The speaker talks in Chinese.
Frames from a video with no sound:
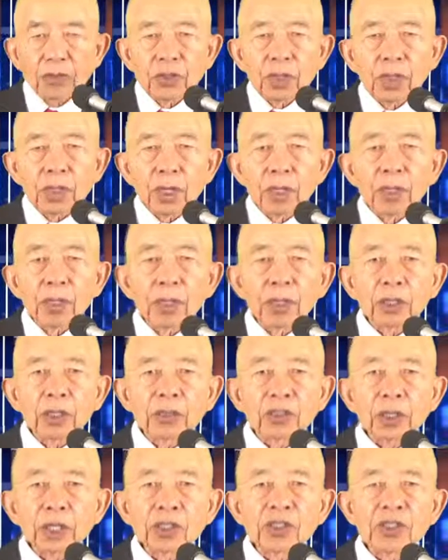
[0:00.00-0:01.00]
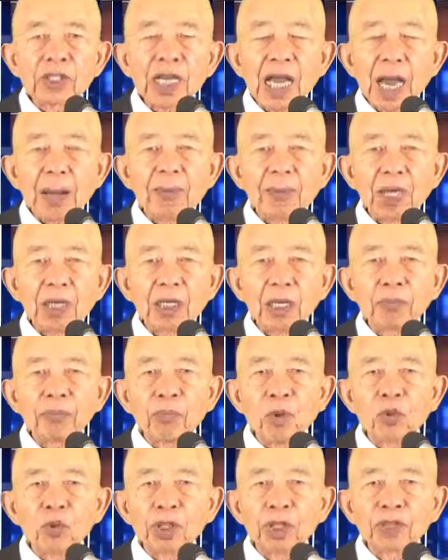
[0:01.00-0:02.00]
这个这个下面一
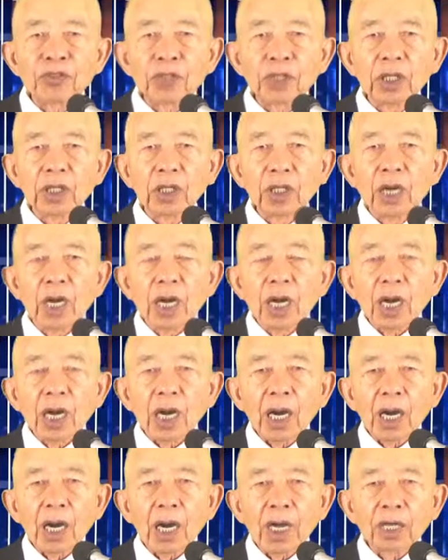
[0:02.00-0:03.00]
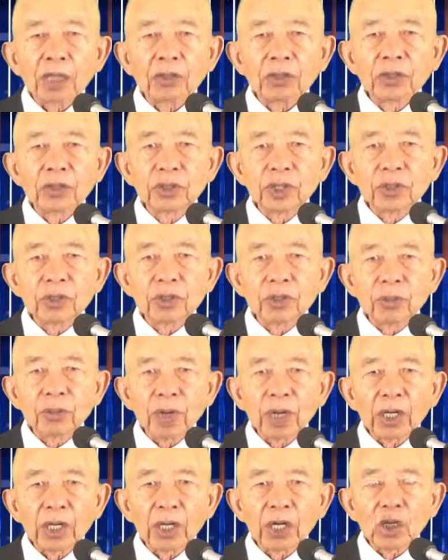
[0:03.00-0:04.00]
部的是啊是什
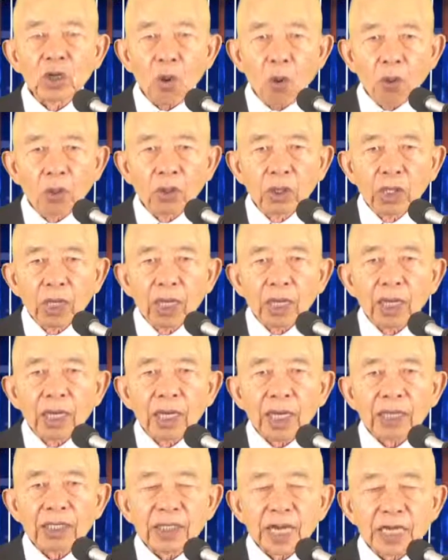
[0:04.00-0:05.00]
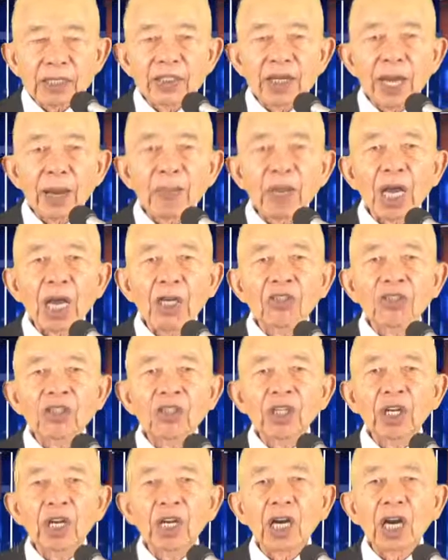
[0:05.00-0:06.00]
么？那个铜，那在下面
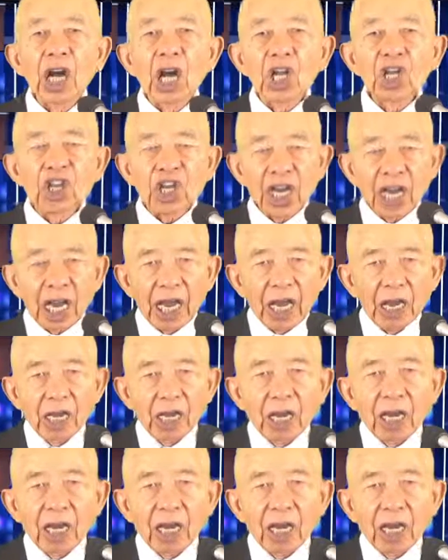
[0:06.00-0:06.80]
是铁。